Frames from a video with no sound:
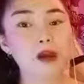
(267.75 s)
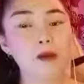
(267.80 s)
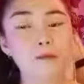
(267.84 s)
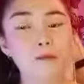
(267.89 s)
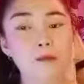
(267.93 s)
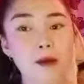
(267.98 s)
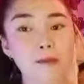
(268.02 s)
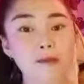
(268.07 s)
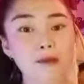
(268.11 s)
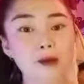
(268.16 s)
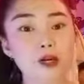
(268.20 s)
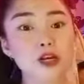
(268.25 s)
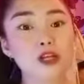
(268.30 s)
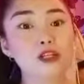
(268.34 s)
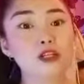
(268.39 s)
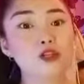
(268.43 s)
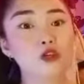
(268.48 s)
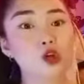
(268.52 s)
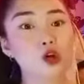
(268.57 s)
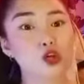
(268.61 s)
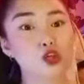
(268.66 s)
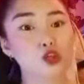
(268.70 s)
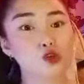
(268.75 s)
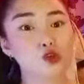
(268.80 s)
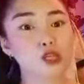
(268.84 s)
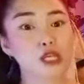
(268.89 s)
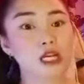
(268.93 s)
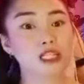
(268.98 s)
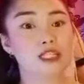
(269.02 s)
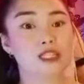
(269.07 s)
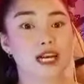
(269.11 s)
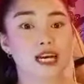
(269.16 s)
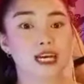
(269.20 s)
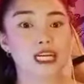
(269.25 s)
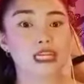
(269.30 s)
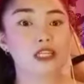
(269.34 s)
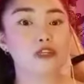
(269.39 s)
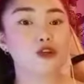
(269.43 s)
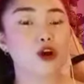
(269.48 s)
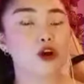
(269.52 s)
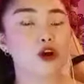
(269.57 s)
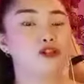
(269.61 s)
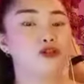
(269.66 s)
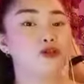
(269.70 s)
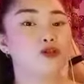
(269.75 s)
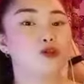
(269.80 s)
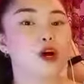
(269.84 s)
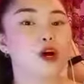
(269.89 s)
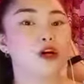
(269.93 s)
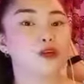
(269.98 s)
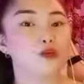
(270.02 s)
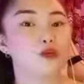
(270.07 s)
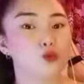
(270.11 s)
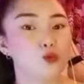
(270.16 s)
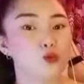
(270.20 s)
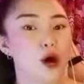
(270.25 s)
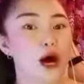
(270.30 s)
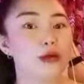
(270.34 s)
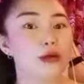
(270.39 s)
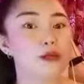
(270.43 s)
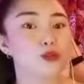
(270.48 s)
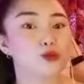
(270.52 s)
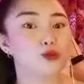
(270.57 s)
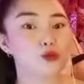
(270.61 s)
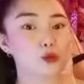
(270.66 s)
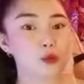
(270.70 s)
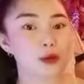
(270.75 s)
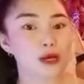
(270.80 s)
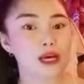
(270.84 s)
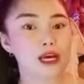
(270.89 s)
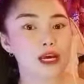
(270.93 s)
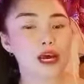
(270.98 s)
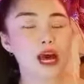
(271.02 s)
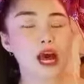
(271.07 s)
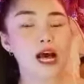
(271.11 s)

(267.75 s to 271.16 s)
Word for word: members or nag-sign ng contract to Andrew E